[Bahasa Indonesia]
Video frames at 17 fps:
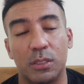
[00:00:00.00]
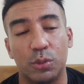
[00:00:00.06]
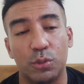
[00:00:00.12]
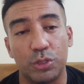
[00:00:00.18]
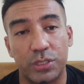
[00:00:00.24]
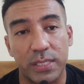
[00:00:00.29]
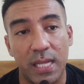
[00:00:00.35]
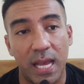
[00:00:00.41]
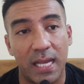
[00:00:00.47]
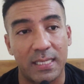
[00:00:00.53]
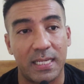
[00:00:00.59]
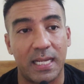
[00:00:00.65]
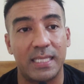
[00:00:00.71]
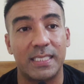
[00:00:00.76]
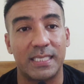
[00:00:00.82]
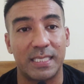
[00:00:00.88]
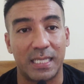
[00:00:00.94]

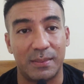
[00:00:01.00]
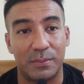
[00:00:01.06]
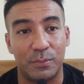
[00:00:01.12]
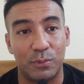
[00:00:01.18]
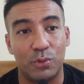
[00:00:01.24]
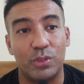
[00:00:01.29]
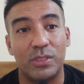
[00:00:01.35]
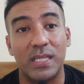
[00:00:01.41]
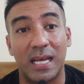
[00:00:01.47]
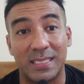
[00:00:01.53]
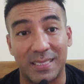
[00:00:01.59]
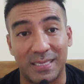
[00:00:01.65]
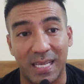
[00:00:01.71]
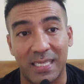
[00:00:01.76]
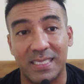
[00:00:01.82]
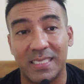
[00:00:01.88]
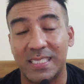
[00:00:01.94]
usahakan kamu
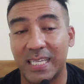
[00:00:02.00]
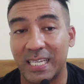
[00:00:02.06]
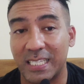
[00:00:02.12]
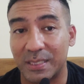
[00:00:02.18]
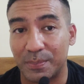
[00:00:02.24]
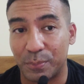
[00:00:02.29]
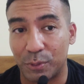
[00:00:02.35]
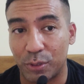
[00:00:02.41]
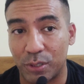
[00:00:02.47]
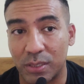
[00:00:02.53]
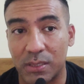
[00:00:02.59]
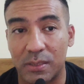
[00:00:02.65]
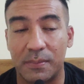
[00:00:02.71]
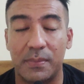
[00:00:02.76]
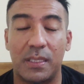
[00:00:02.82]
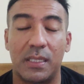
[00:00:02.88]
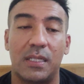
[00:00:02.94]
datang ke airport
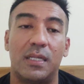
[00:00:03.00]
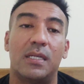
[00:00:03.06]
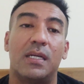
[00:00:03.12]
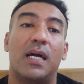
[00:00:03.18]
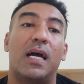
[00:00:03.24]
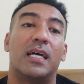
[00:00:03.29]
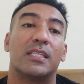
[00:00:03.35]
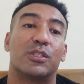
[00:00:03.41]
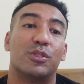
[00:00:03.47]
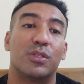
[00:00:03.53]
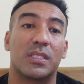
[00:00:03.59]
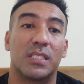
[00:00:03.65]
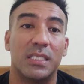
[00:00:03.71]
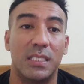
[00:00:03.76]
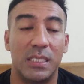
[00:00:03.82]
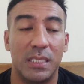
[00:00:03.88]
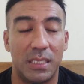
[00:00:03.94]
atau
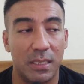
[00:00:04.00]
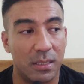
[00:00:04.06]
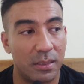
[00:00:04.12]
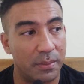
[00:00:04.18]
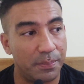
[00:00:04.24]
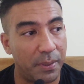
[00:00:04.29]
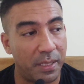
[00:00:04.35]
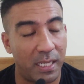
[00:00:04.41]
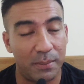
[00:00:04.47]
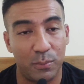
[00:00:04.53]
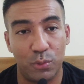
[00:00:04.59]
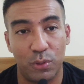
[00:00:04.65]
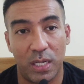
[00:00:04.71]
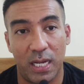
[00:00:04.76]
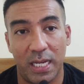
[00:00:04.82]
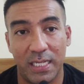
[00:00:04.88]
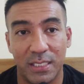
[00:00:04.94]
ke
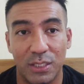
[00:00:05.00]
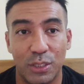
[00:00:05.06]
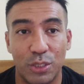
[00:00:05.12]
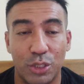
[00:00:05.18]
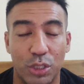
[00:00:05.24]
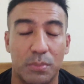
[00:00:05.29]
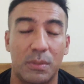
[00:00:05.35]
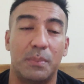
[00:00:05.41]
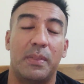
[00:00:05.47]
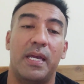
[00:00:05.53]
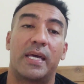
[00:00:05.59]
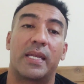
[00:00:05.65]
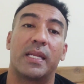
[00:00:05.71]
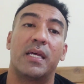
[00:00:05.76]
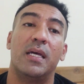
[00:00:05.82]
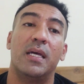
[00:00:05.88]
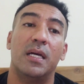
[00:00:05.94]
pelabuhan untuk
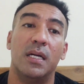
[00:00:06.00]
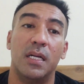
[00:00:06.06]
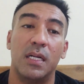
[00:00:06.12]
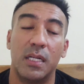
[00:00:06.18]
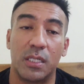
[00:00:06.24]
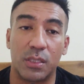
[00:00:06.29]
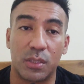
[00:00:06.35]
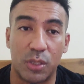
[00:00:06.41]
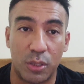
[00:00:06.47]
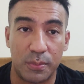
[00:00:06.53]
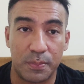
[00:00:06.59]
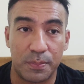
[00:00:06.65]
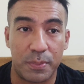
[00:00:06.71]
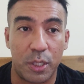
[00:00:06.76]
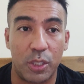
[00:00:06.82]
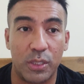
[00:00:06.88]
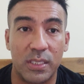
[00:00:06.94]
membayar
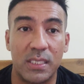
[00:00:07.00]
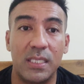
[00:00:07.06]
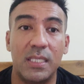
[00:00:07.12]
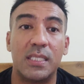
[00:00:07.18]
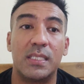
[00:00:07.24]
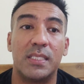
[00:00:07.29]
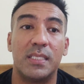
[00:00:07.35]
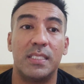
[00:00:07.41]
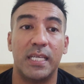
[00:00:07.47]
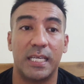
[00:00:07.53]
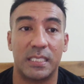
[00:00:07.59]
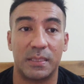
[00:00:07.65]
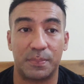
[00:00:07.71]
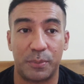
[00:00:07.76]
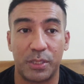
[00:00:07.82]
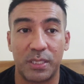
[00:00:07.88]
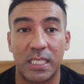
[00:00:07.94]
kompon di
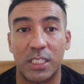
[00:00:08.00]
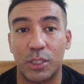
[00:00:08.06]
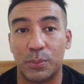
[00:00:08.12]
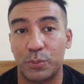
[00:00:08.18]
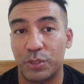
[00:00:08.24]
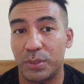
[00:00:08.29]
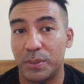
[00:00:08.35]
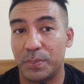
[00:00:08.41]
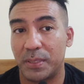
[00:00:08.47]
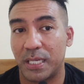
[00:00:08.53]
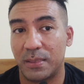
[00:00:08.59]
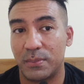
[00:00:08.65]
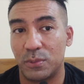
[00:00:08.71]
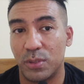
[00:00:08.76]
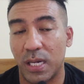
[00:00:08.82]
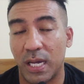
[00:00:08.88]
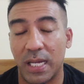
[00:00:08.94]
airport ataupun di
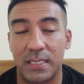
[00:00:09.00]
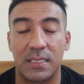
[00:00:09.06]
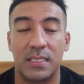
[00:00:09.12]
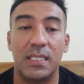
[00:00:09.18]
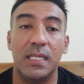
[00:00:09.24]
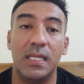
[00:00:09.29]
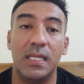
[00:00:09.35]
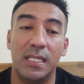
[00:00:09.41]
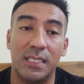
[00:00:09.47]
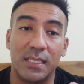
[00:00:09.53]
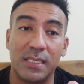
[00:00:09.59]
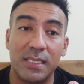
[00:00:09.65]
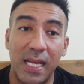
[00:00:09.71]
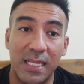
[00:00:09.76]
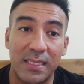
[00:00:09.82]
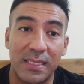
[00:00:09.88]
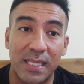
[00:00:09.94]
pelabuhan.
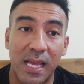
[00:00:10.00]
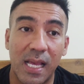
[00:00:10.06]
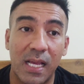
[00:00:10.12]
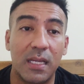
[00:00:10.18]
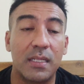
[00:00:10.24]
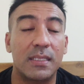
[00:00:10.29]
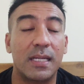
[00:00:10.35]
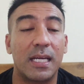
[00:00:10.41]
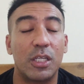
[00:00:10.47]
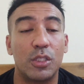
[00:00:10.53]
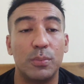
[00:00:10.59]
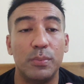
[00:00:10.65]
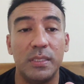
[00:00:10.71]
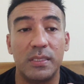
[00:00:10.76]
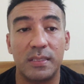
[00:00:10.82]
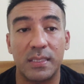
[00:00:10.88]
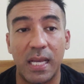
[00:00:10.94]
Datang kalau
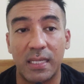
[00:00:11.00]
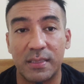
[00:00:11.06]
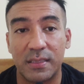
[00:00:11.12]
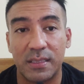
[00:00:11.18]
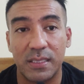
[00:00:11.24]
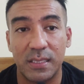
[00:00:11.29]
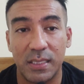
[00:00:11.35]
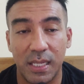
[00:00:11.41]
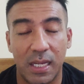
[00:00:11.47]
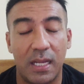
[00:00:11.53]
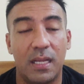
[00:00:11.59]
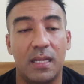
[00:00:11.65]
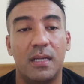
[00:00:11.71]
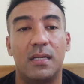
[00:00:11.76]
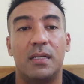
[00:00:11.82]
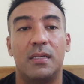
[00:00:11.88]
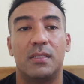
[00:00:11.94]
bisa sih ya
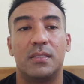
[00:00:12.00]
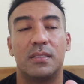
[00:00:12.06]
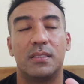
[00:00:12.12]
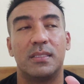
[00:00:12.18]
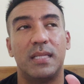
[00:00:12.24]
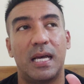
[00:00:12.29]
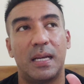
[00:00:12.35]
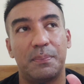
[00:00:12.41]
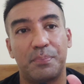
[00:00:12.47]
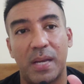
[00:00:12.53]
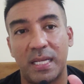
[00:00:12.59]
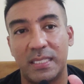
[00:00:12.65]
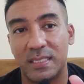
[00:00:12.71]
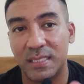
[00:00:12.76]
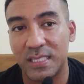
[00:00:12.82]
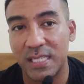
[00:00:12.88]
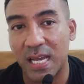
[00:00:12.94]

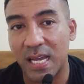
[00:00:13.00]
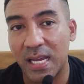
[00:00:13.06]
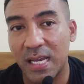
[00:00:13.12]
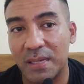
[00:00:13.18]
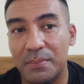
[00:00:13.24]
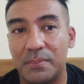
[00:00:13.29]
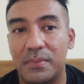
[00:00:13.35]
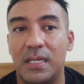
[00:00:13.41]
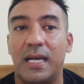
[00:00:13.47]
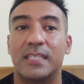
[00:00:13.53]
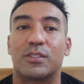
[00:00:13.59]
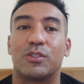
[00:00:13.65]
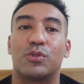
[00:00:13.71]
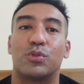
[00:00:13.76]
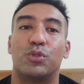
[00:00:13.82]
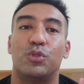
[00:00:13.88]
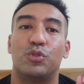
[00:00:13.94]
8 jam
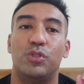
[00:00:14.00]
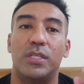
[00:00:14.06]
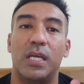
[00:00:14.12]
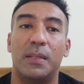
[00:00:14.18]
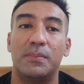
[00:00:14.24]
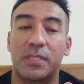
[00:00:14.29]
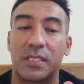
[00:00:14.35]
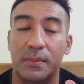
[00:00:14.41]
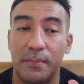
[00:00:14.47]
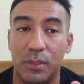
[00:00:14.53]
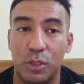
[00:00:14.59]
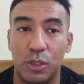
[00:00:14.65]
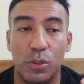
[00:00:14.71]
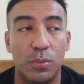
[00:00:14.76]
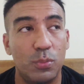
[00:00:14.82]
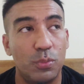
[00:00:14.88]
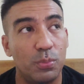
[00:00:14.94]
atau 7 jam
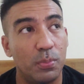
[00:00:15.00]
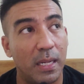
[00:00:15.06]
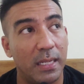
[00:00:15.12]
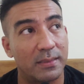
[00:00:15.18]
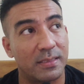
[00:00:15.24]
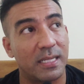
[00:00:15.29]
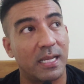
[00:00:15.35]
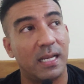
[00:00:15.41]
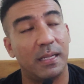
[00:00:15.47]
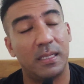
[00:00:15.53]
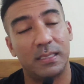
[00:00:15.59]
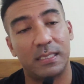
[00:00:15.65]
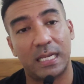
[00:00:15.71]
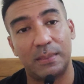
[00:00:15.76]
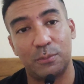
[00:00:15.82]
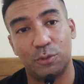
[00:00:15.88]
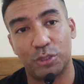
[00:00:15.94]
sebelum masa
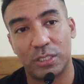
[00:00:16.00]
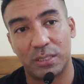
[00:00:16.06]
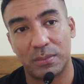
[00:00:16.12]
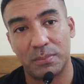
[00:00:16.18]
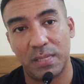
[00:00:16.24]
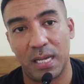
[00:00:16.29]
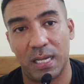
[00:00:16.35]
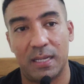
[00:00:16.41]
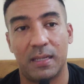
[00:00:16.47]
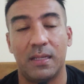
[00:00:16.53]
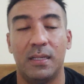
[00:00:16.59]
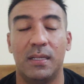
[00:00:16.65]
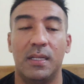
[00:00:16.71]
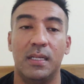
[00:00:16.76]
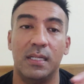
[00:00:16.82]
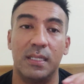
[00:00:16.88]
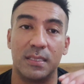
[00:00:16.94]
kamu terbang.
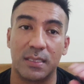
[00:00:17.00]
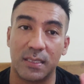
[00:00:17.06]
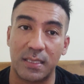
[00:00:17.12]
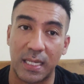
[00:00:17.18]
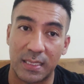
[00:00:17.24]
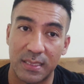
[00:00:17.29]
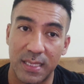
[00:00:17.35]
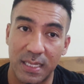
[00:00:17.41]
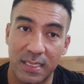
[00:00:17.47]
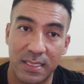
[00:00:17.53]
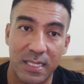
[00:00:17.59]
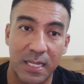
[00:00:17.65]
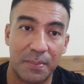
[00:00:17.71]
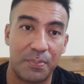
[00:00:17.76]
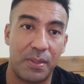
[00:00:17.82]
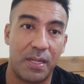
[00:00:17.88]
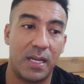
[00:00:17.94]
Karena
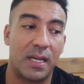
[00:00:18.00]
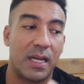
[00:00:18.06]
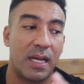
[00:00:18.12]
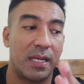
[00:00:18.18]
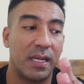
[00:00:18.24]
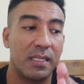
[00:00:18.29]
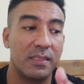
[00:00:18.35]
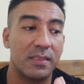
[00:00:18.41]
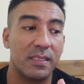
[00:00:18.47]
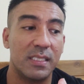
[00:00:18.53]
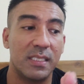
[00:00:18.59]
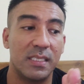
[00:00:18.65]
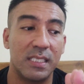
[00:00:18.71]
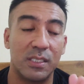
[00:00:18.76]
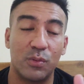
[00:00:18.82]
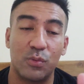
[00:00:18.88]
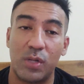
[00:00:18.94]
kenapa? Karena
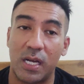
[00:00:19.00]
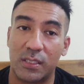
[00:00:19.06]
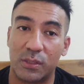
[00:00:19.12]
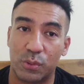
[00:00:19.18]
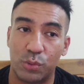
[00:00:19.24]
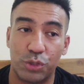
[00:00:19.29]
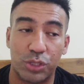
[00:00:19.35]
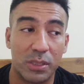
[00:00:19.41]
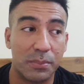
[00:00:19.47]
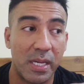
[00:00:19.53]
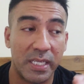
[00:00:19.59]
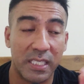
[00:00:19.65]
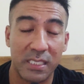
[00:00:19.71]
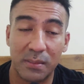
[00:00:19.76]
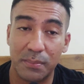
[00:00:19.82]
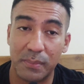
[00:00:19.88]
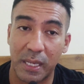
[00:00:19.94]
seiring waktu
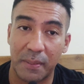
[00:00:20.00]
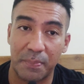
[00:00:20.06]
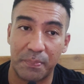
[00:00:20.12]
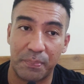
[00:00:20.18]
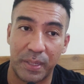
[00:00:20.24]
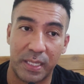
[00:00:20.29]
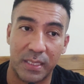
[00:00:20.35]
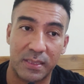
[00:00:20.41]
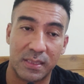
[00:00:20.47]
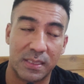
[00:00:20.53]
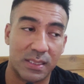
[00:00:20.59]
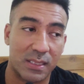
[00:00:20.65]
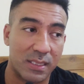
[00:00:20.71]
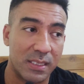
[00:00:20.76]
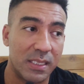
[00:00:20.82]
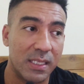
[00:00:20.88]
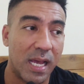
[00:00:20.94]
semakin mepet
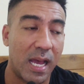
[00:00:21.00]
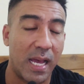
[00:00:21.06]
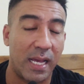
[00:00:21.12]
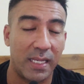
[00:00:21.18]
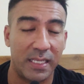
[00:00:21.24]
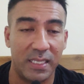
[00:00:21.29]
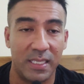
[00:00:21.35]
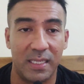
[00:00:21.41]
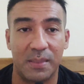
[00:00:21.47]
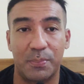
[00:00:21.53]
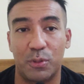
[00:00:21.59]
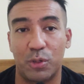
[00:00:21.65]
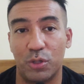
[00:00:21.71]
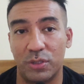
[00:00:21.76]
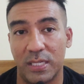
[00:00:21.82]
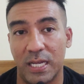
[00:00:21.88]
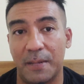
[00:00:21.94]
ke akhir
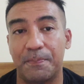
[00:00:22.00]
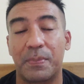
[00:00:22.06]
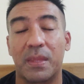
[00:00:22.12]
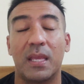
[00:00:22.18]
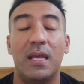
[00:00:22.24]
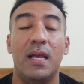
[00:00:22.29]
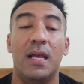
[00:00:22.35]
program